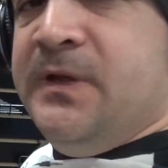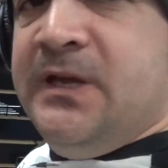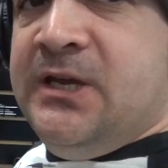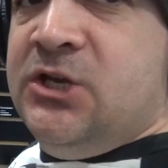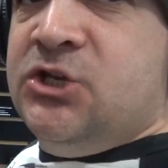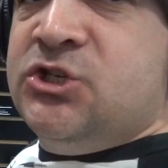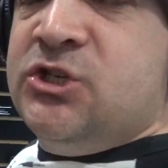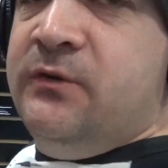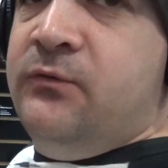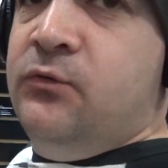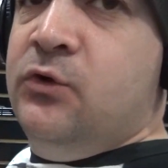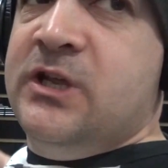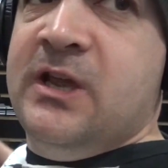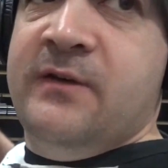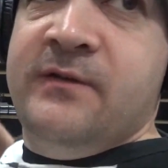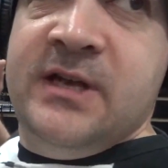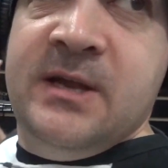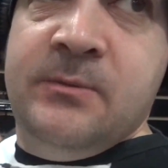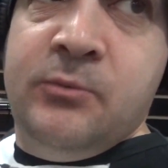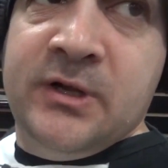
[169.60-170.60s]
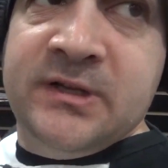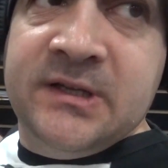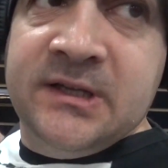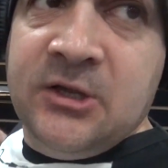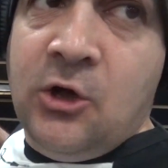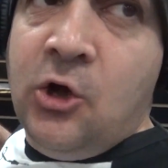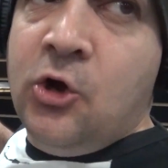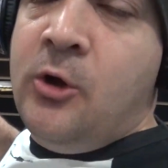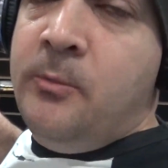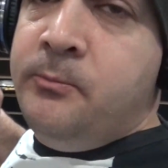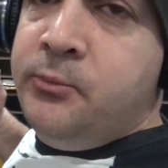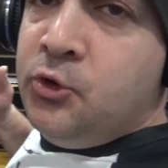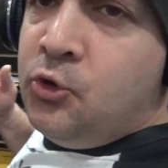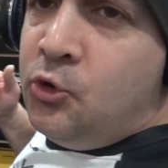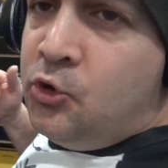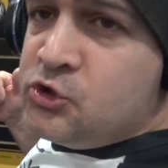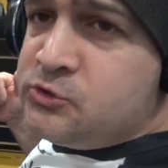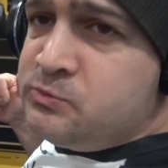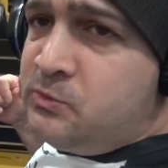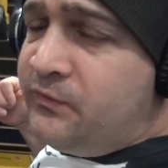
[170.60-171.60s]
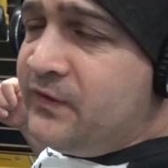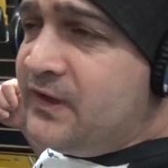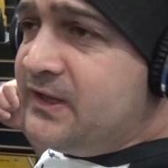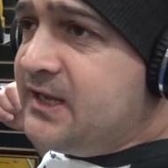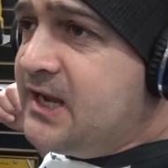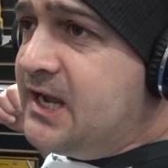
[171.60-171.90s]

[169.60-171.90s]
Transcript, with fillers: et j'ai vu qu'il y avait des boîtes qui étaient encore plus grosses pour faire des